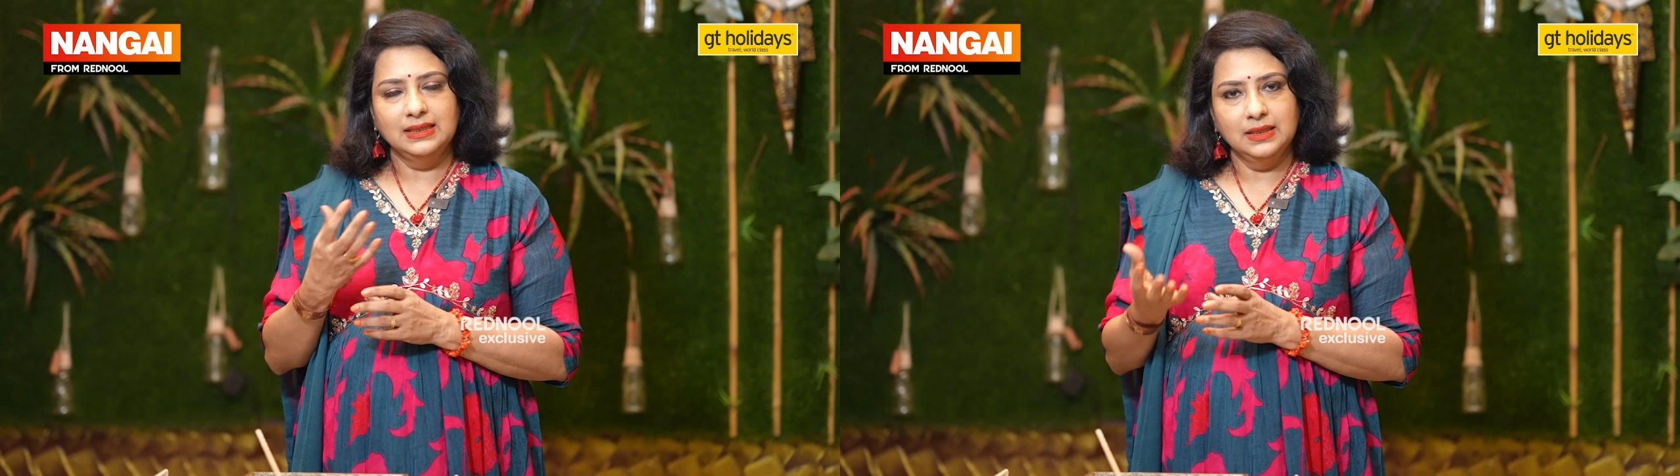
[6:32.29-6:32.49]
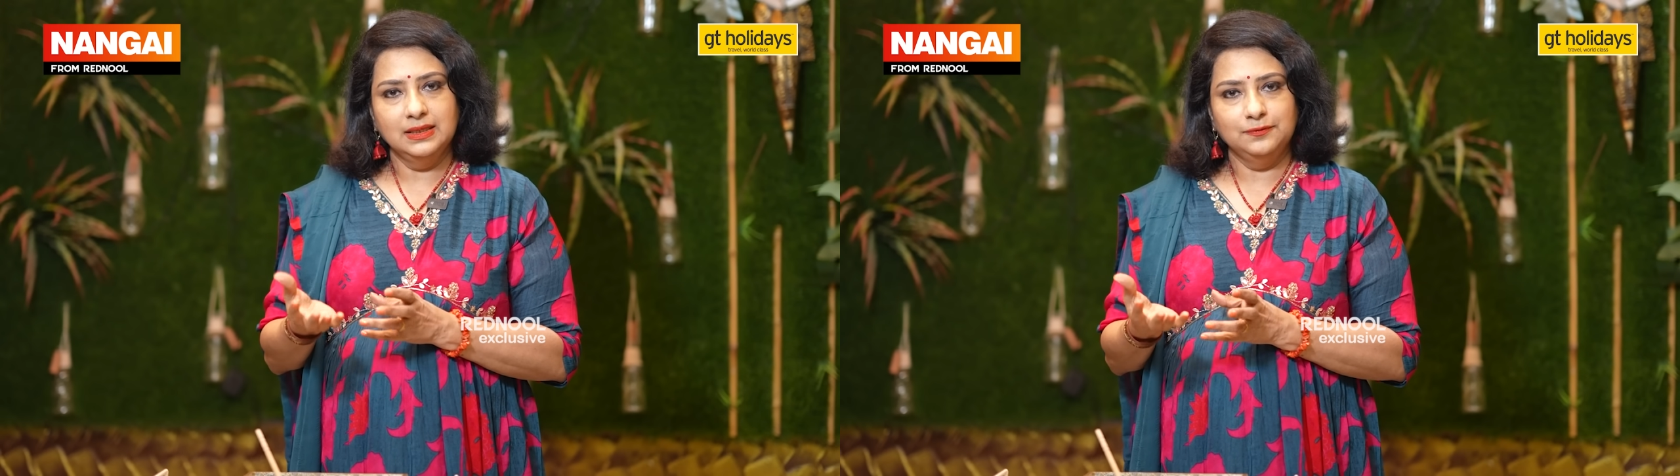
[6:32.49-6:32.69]

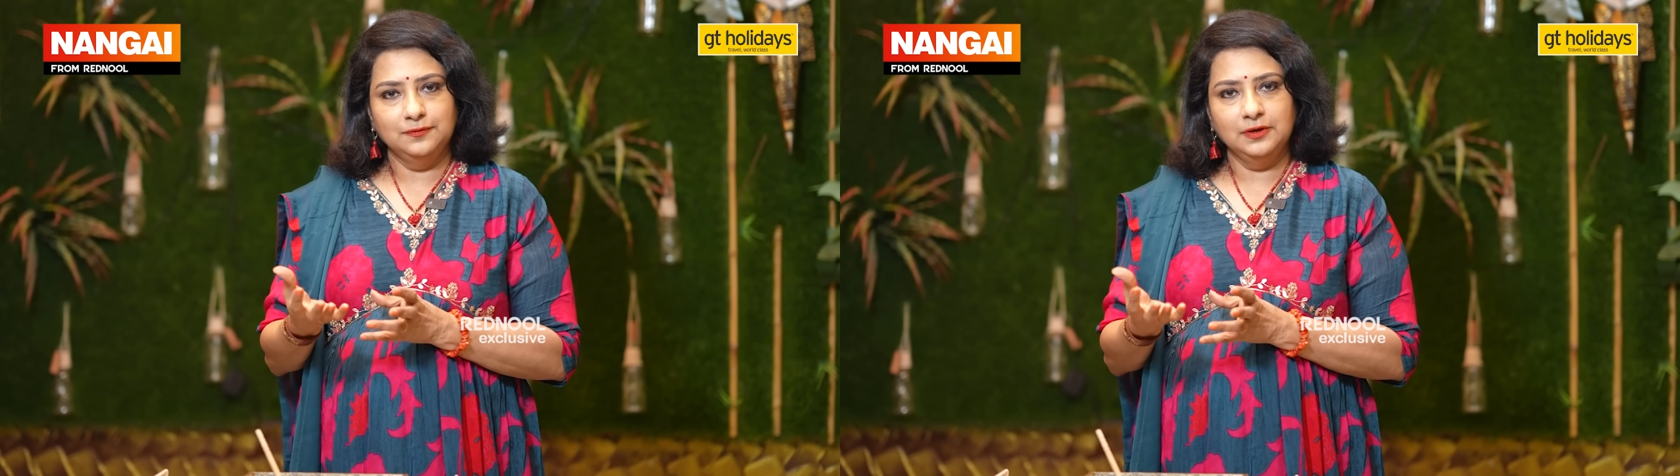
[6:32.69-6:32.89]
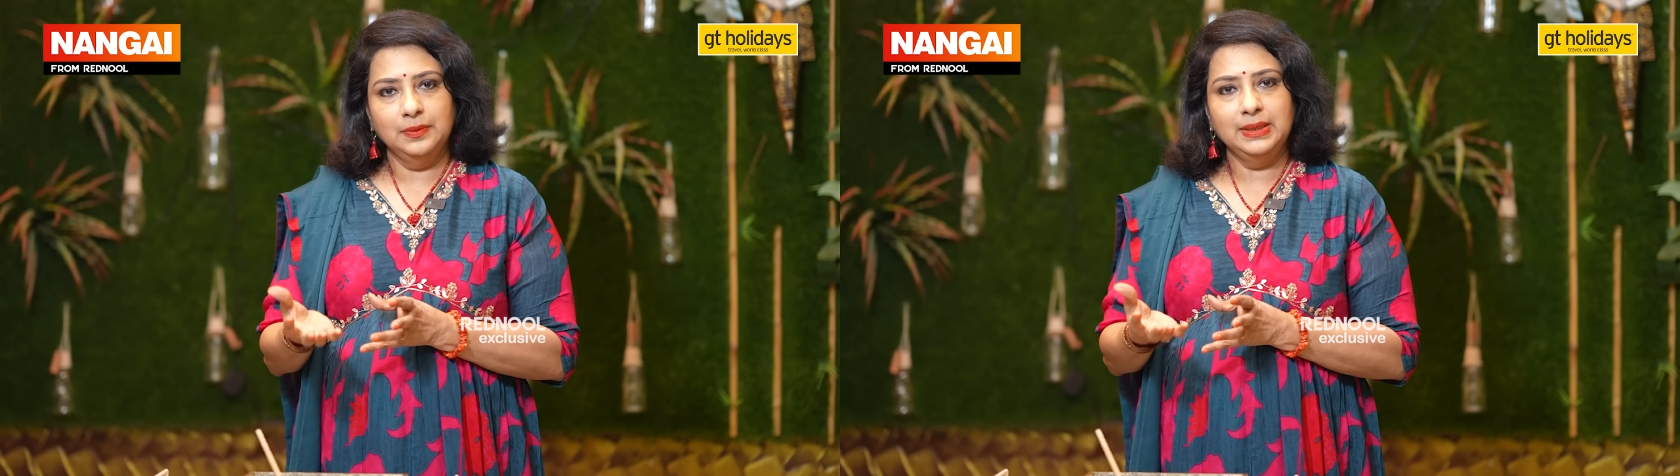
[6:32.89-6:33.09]
அந்த
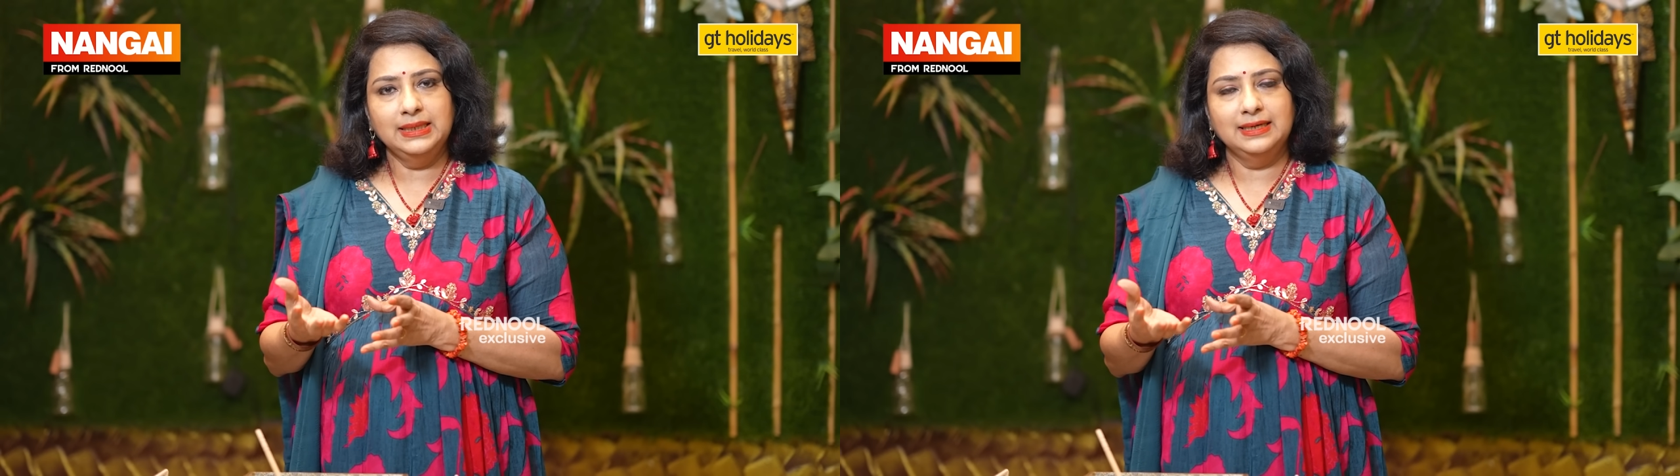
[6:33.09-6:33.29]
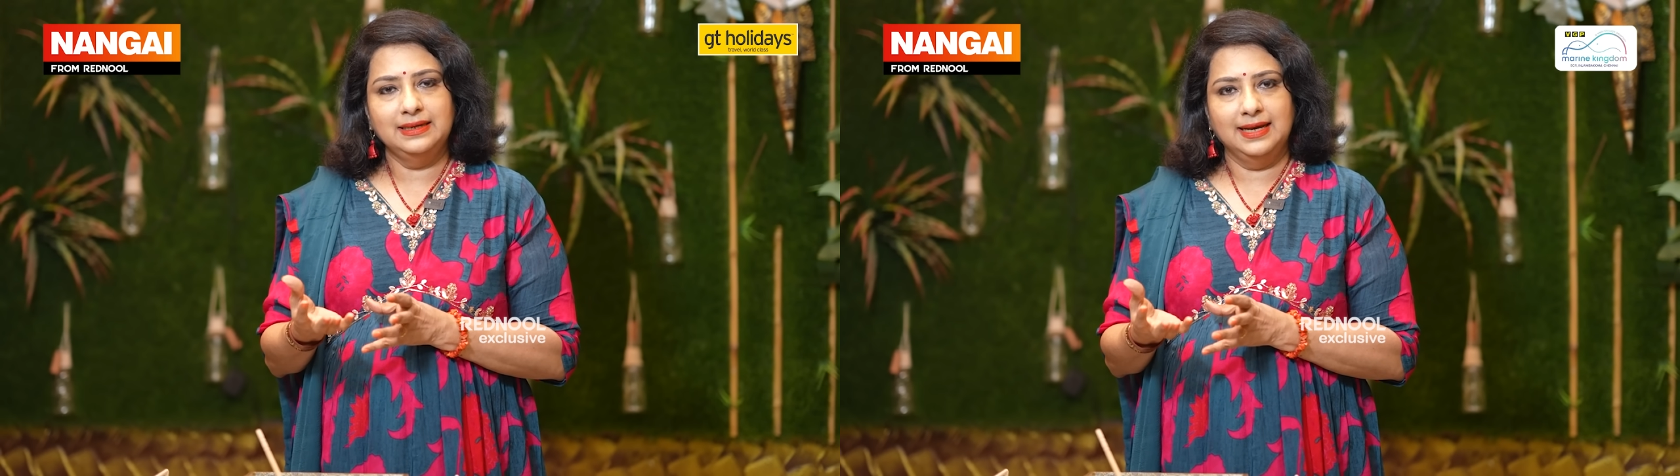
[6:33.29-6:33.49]

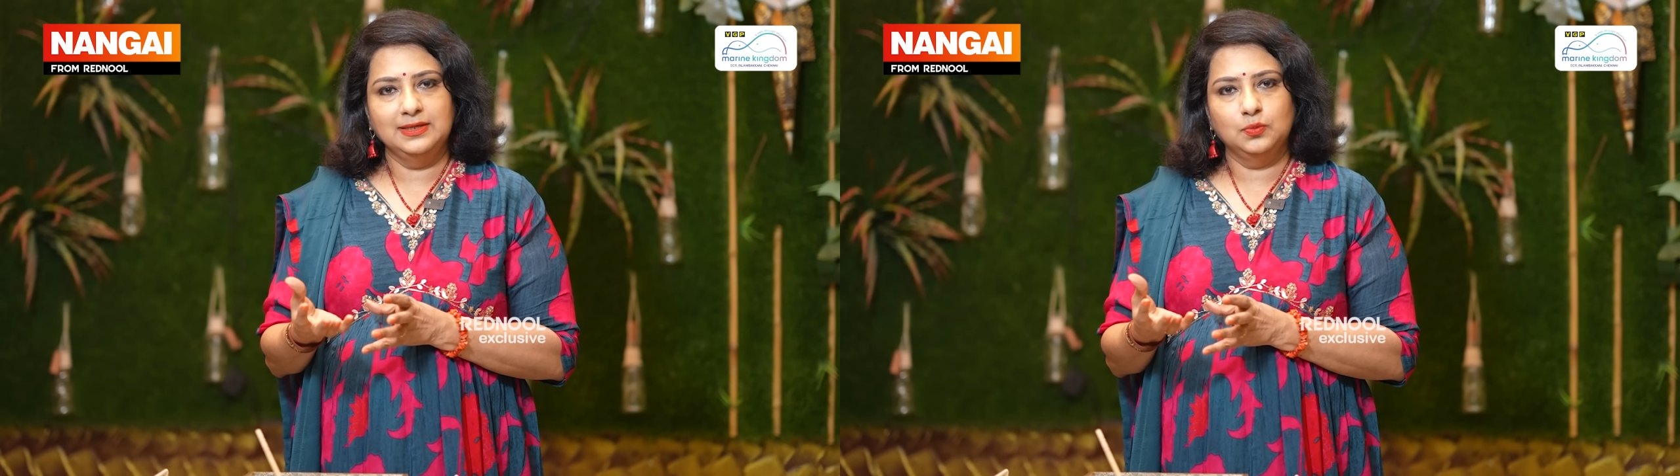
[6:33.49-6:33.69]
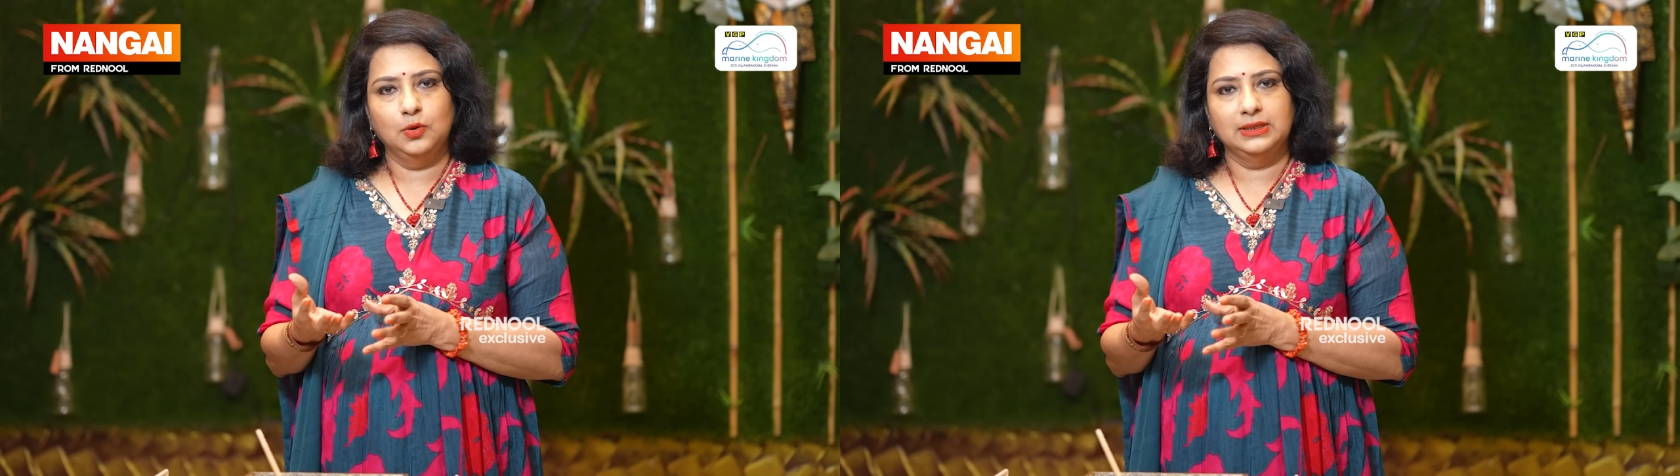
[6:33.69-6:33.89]
ஃபர்மெண்டட்
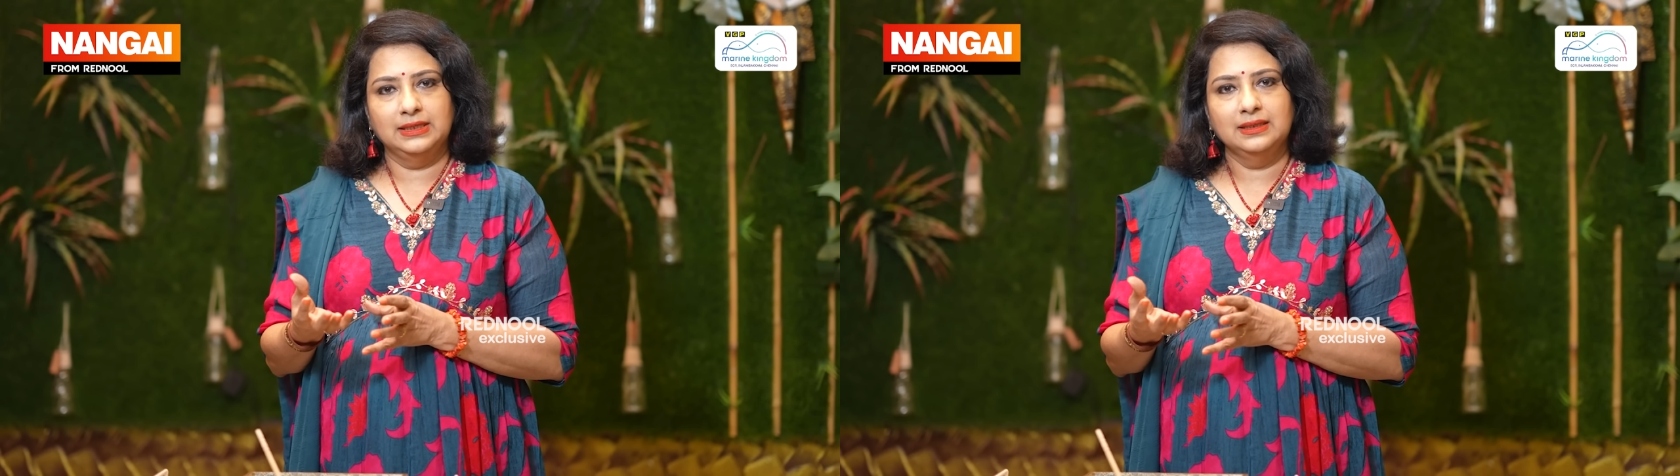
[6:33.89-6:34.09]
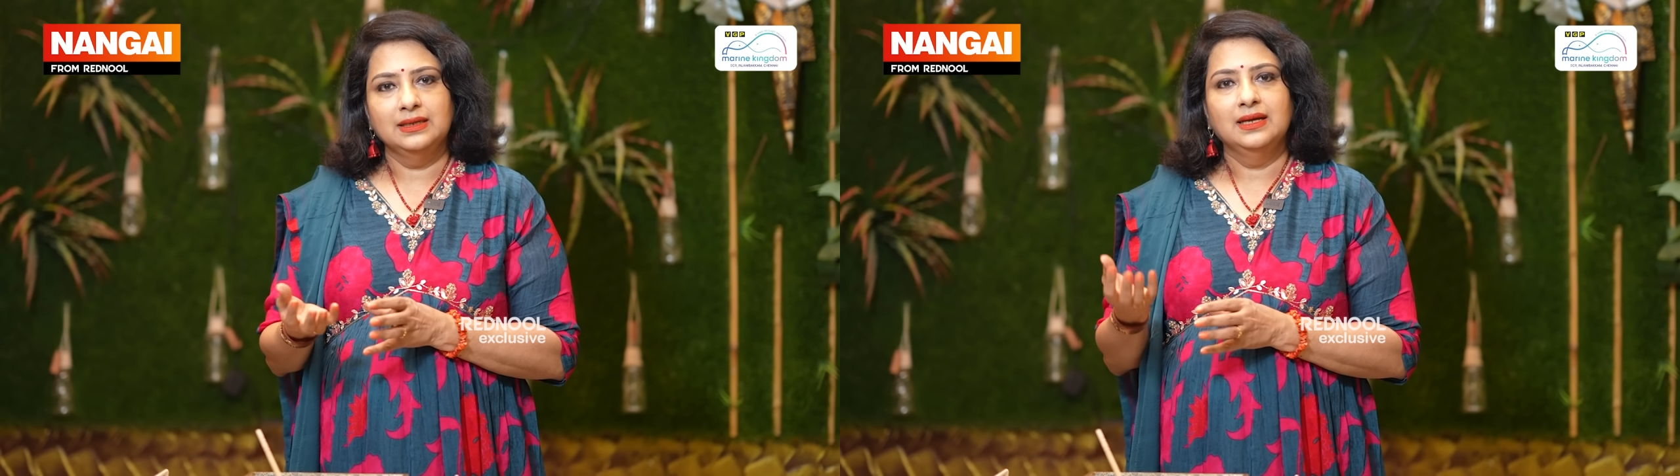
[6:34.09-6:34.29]
ரைஸ்
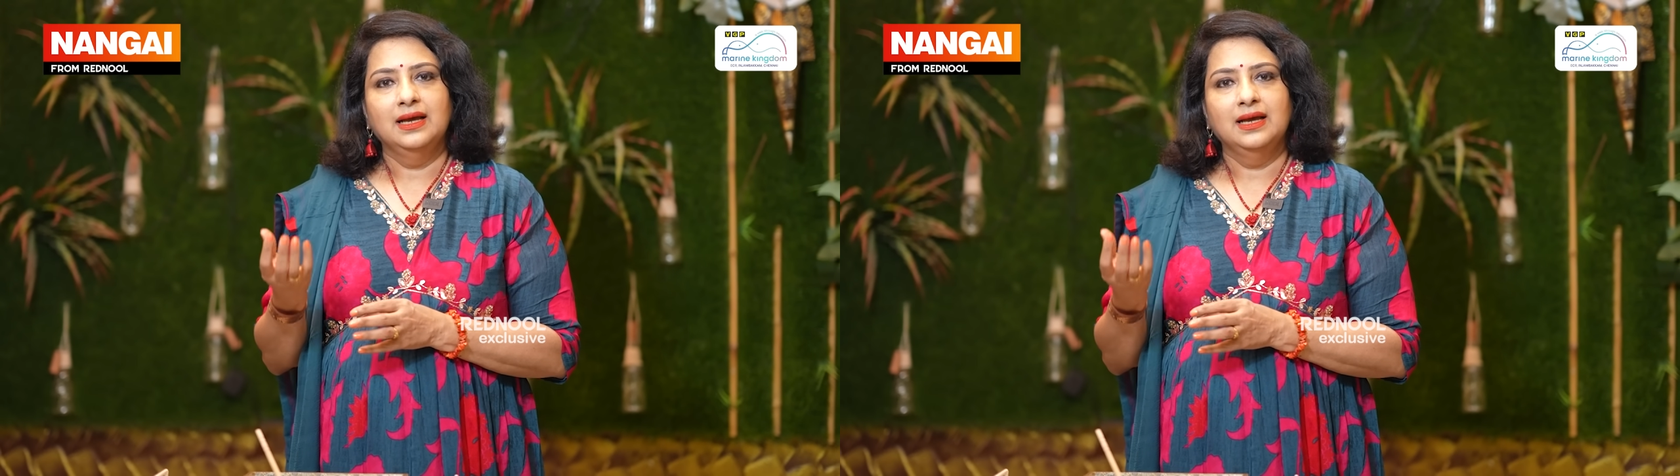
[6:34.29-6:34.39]
வாட்டர்